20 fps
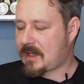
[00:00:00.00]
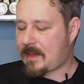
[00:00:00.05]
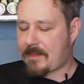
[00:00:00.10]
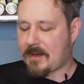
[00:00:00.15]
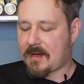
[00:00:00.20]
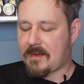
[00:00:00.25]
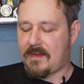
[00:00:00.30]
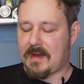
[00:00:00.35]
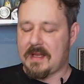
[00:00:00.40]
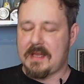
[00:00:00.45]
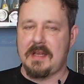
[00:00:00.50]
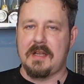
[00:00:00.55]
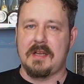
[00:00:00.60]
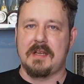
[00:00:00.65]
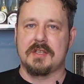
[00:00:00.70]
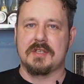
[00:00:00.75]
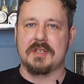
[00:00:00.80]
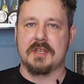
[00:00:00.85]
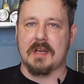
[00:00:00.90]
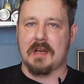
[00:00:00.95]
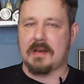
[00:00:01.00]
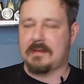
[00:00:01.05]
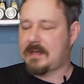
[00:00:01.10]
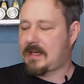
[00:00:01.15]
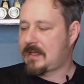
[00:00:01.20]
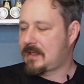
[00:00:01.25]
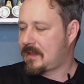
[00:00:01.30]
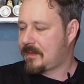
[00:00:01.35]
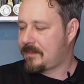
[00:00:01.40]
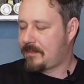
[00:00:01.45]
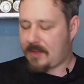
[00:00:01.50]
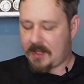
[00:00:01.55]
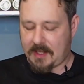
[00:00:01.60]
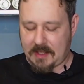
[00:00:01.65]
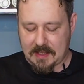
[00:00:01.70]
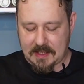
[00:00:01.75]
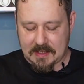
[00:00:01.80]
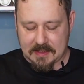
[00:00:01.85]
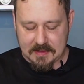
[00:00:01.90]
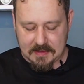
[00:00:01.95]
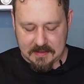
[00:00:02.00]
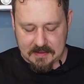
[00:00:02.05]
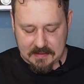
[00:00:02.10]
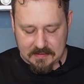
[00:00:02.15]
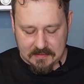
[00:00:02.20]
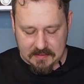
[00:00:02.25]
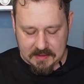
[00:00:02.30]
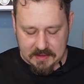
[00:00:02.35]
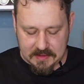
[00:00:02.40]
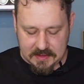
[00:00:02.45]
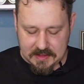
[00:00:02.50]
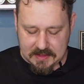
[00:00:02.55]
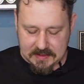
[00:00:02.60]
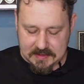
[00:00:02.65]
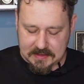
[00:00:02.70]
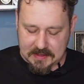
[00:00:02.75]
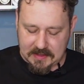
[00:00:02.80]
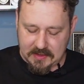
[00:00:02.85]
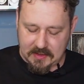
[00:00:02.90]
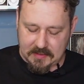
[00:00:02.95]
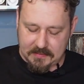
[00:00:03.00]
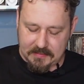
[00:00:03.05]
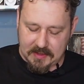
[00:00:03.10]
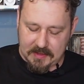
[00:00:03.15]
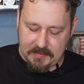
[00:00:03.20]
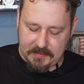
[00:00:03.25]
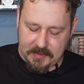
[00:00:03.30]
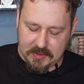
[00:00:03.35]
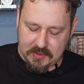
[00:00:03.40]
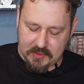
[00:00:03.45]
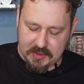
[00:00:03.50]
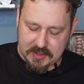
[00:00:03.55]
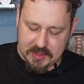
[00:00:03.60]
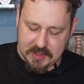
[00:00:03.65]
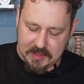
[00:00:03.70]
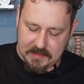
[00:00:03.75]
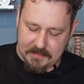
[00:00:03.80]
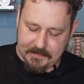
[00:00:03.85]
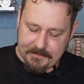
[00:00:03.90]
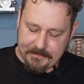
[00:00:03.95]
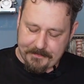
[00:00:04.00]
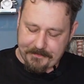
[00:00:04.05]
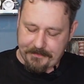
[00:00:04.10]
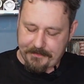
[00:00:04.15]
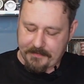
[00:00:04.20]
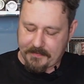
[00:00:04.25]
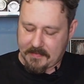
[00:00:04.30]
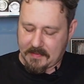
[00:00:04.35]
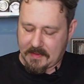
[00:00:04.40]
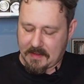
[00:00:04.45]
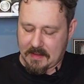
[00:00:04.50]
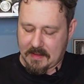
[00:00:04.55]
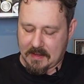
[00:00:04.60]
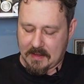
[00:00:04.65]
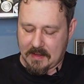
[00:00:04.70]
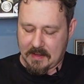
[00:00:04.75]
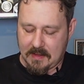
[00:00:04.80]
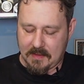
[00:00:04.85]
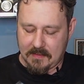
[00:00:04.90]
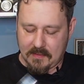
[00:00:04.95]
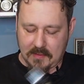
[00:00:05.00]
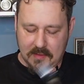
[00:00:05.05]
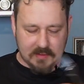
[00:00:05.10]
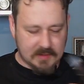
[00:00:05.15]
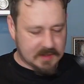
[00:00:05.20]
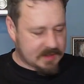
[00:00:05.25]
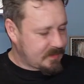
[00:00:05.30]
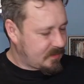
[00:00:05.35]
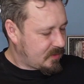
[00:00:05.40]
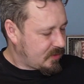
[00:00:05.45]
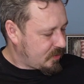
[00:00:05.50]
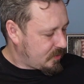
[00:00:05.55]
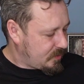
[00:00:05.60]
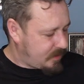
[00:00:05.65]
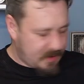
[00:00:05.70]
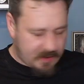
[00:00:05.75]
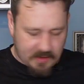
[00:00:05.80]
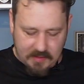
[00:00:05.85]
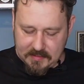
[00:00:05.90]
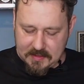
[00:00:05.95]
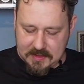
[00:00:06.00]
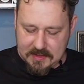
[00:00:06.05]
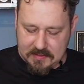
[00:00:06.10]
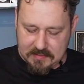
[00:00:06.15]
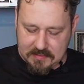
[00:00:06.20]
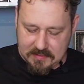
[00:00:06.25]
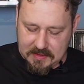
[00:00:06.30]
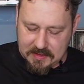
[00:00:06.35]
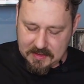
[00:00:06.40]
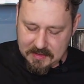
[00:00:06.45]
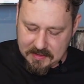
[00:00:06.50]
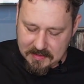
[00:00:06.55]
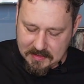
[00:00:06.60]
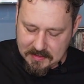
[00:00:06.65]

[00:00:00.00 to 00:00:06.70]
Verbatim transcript: запах ванили, шоколада, приятный довольно. Сейчас зальем кипяточком. Волос мой уберем отсюда.